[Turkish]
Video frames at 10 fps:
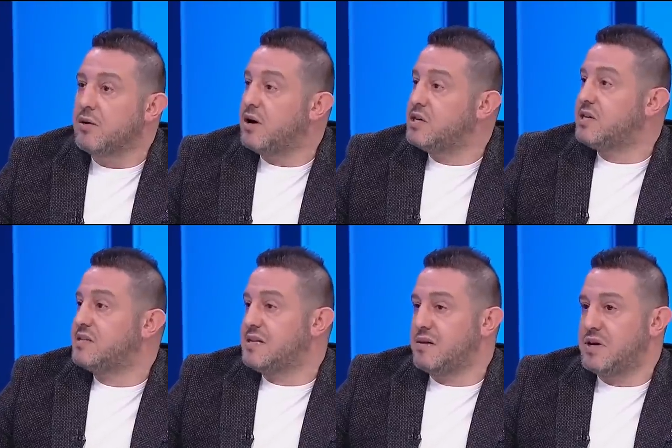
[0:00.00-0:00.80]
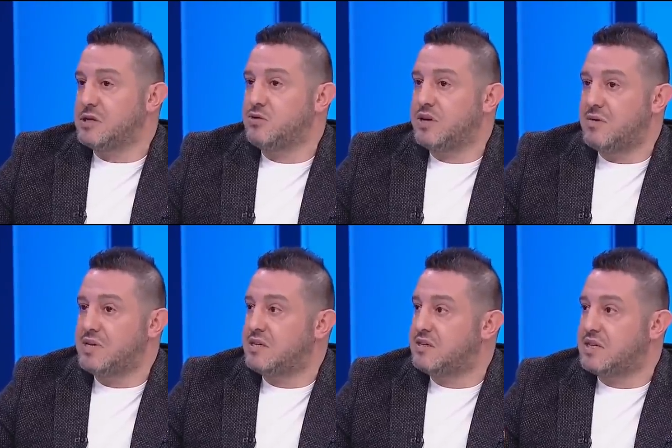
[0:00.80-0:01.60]
İşte zaten Barcelona Real
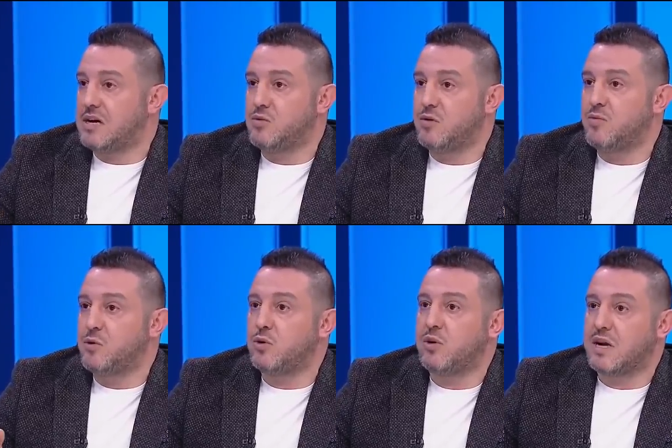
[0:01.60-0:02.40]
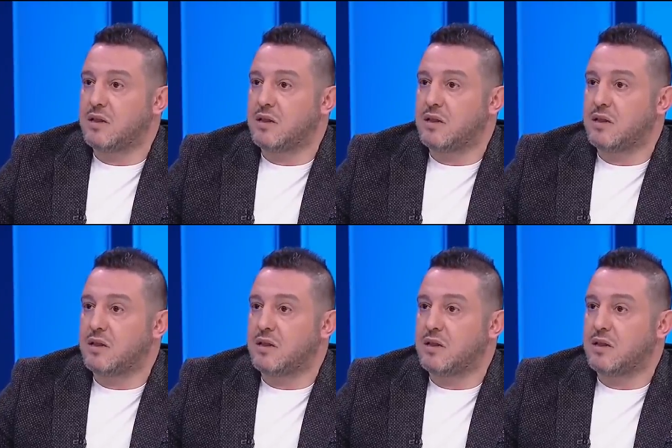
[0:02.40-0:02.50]
Madrid'i saymıyorum. Hep oluyorlar.